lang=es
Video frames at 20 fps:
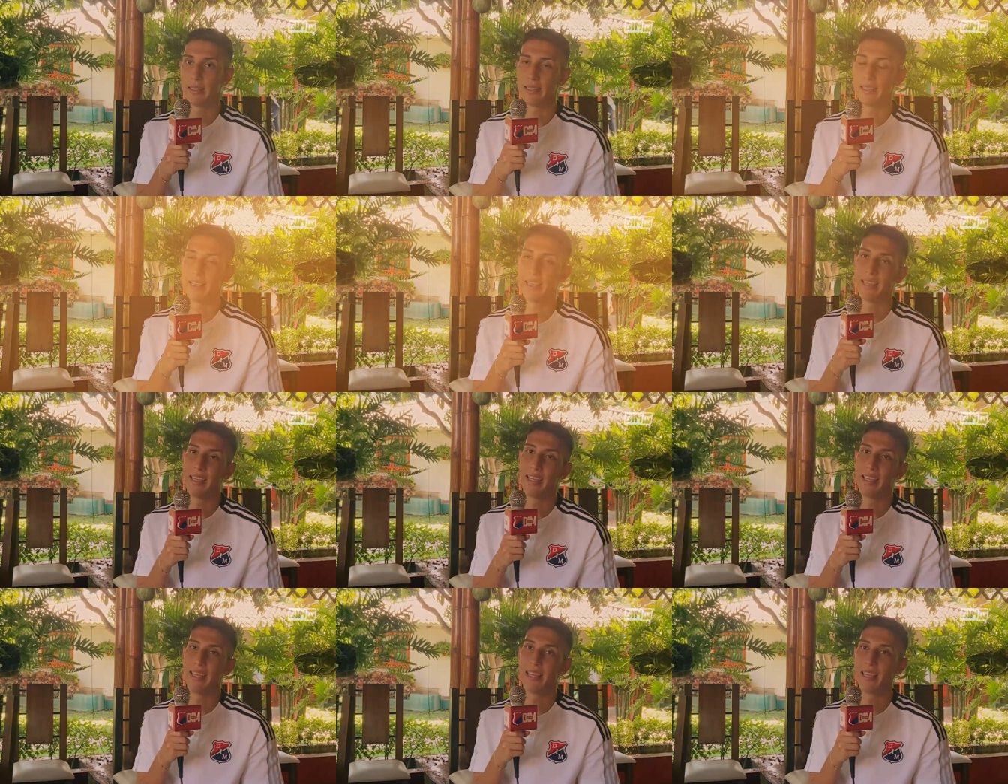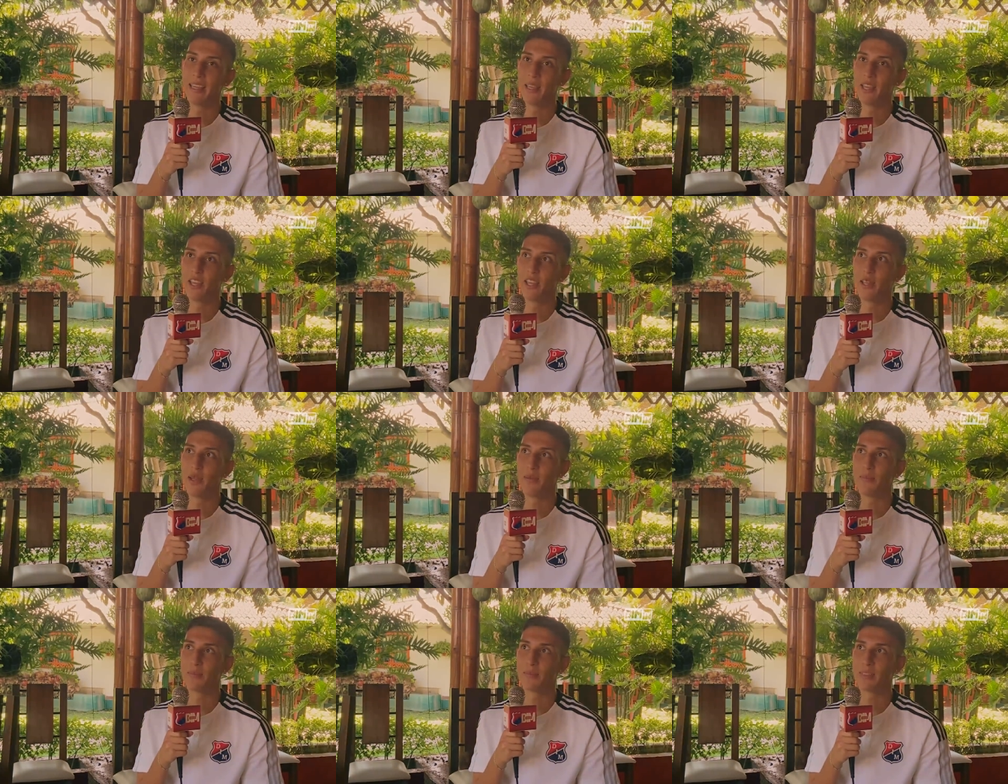
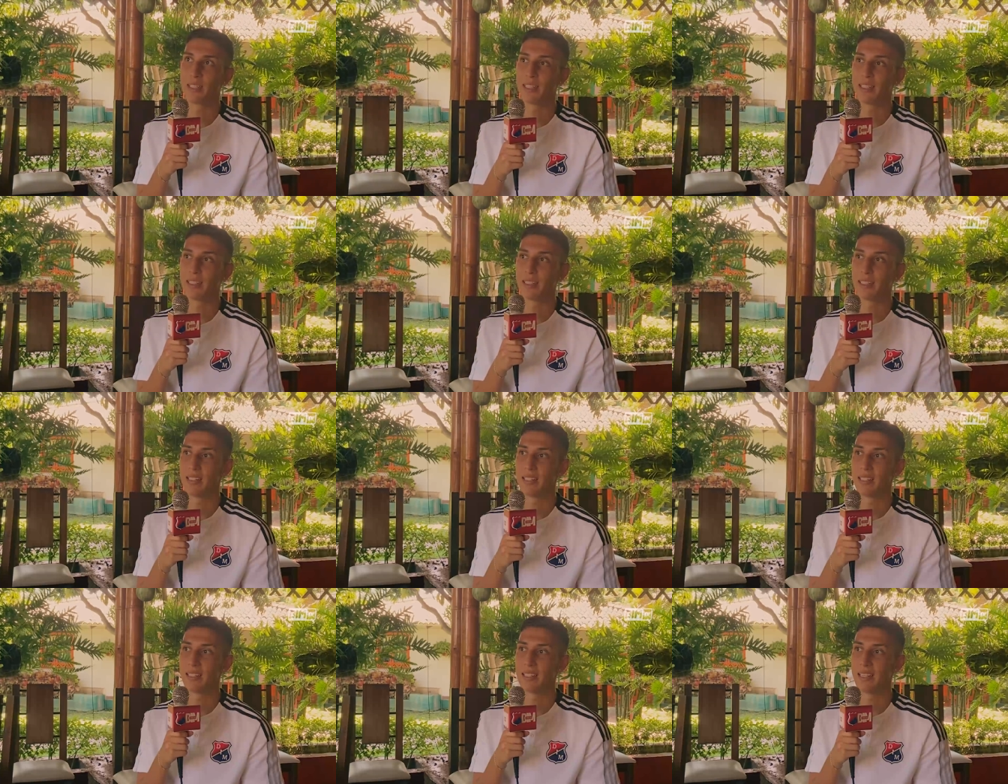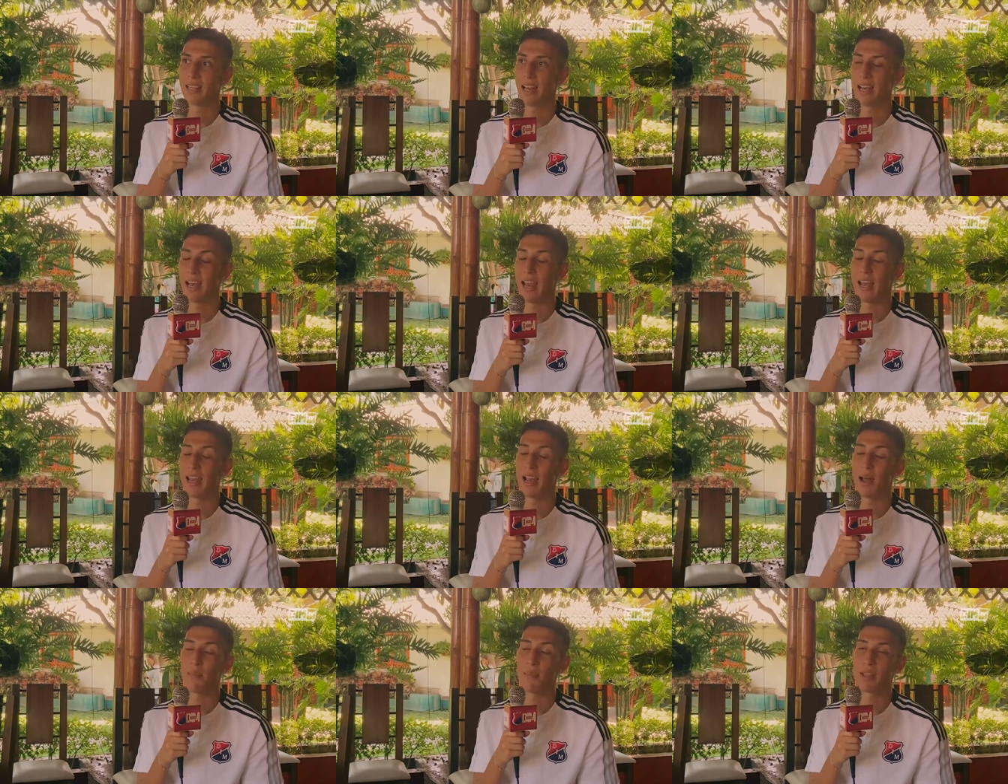Y mm,
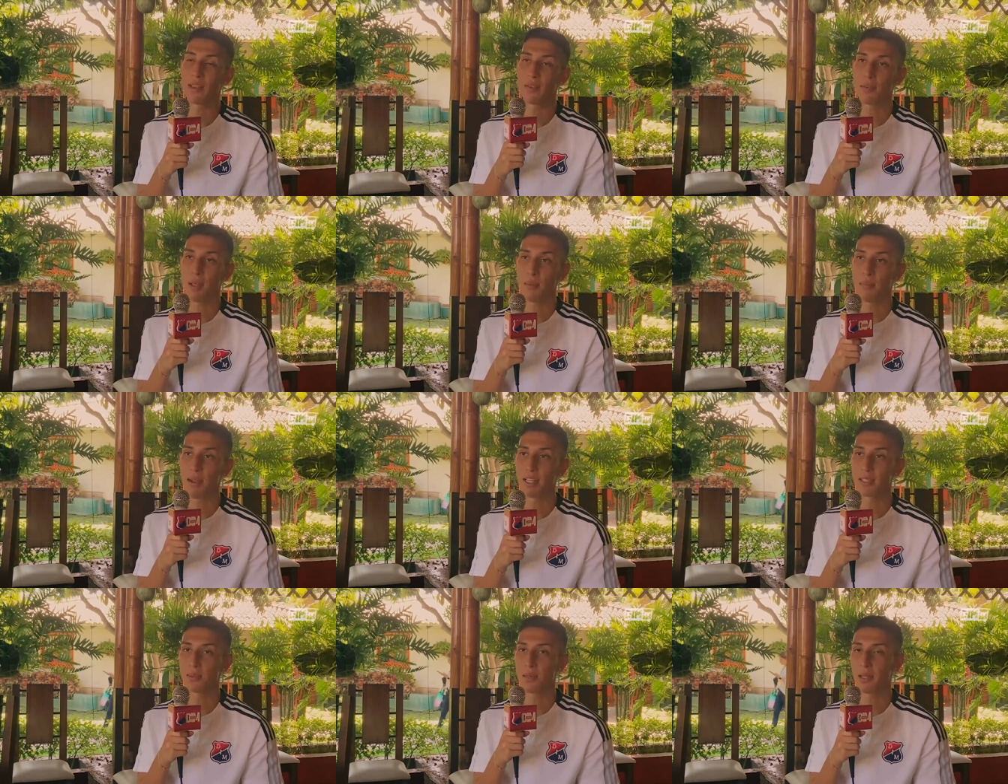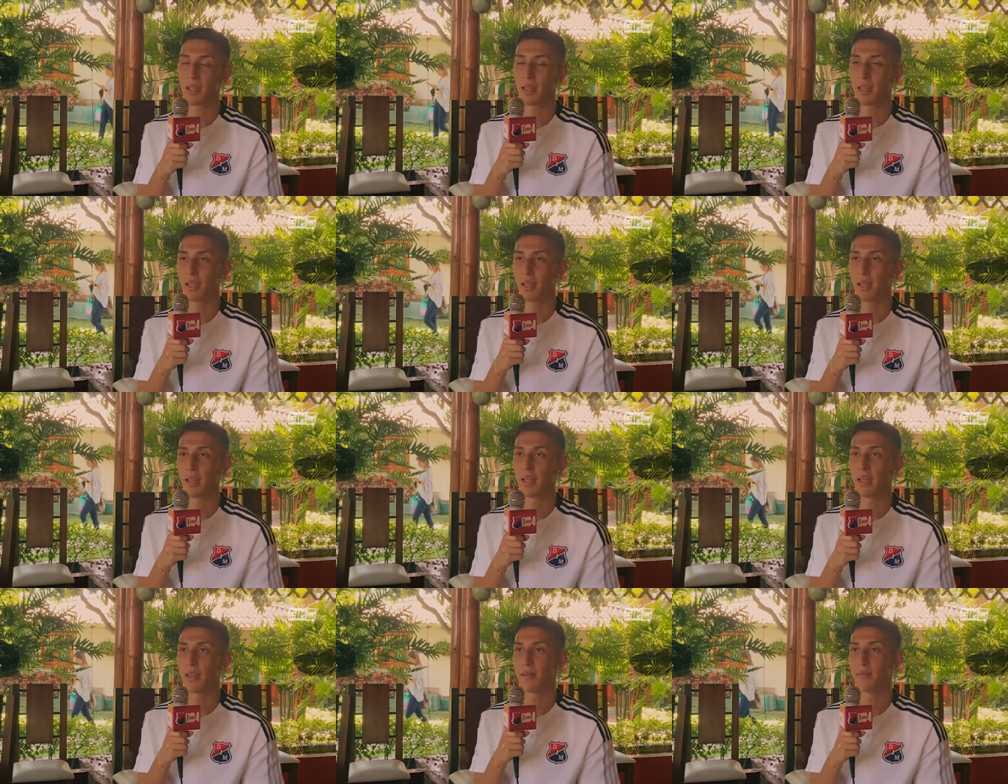el, lamento también es
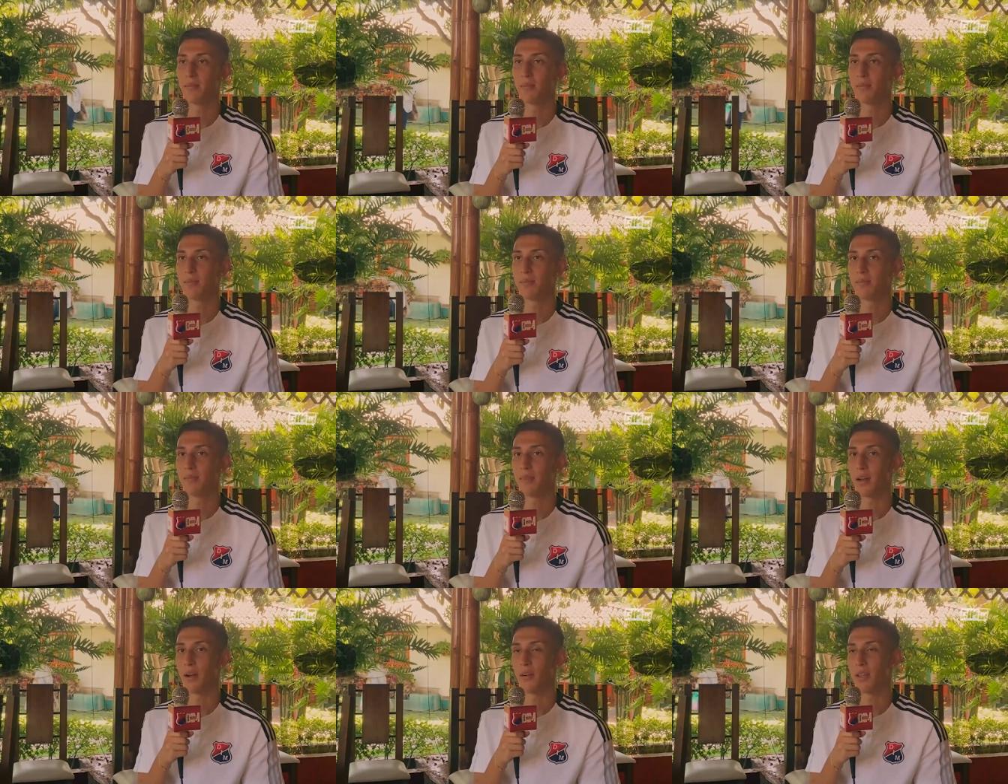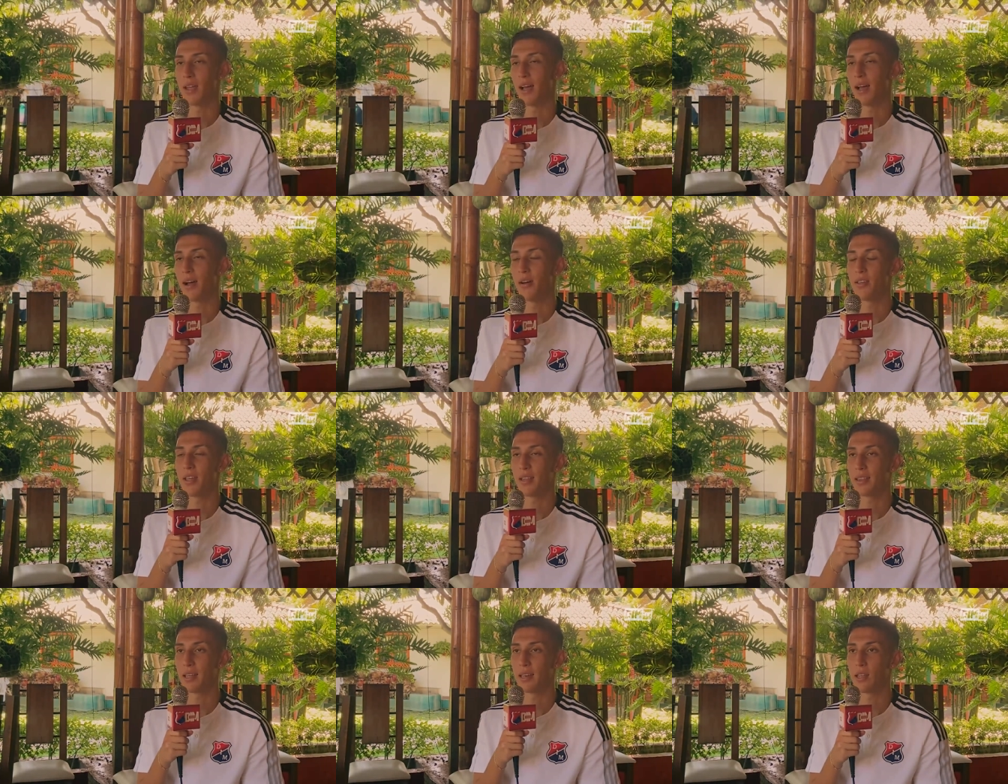porque había,
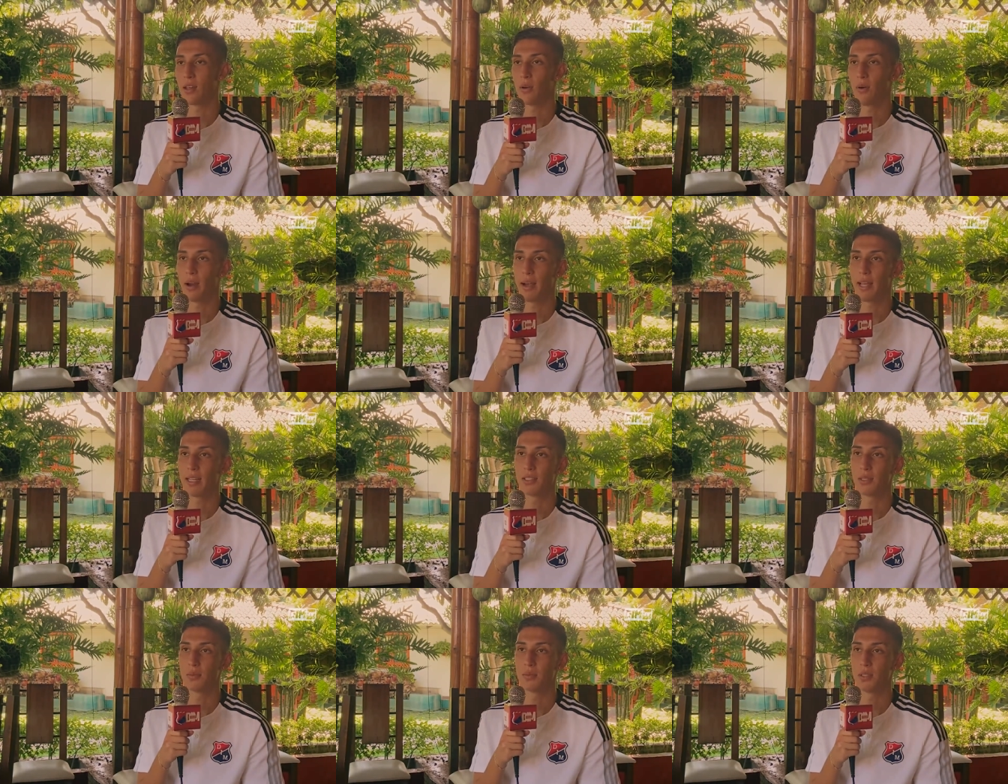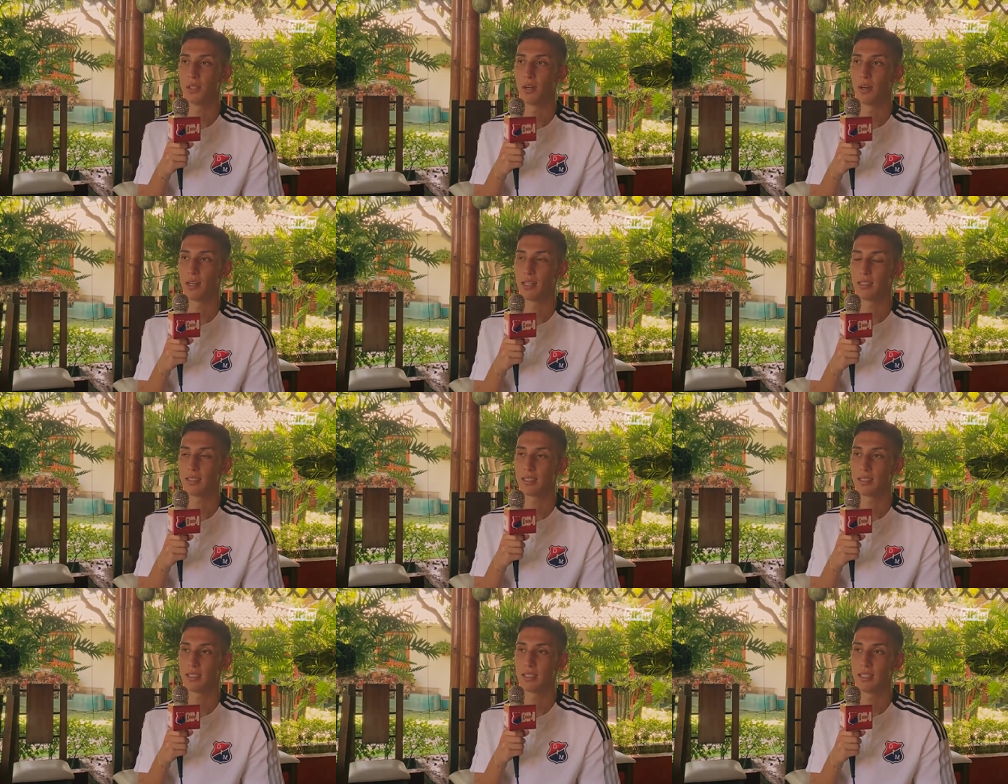había tenido varias
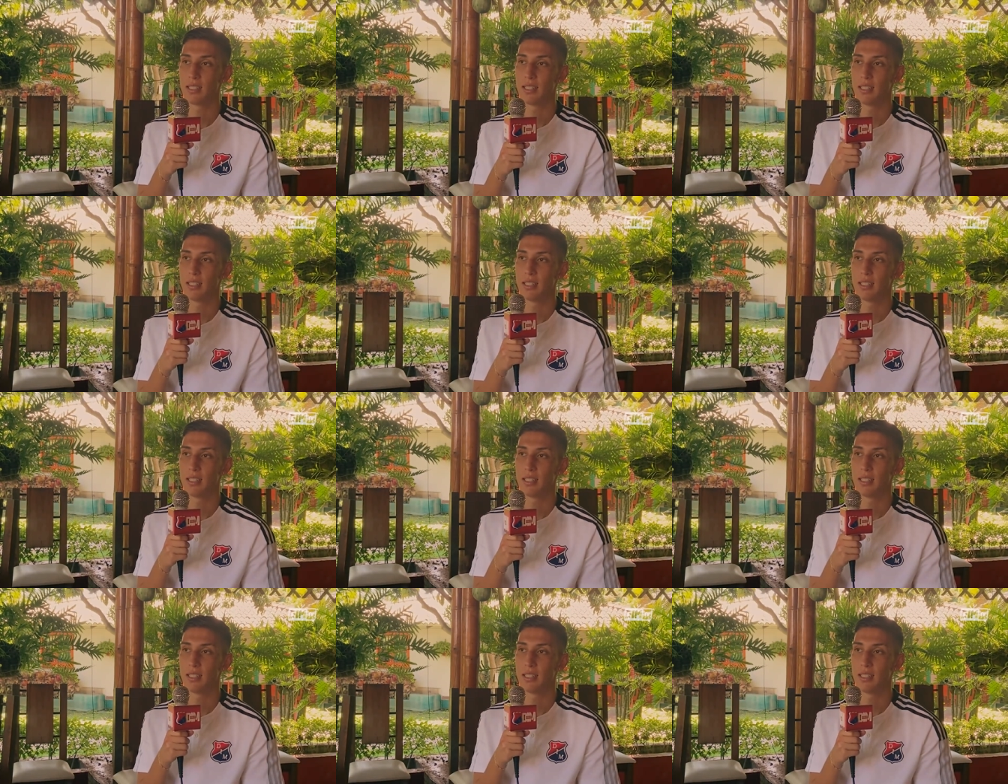opciones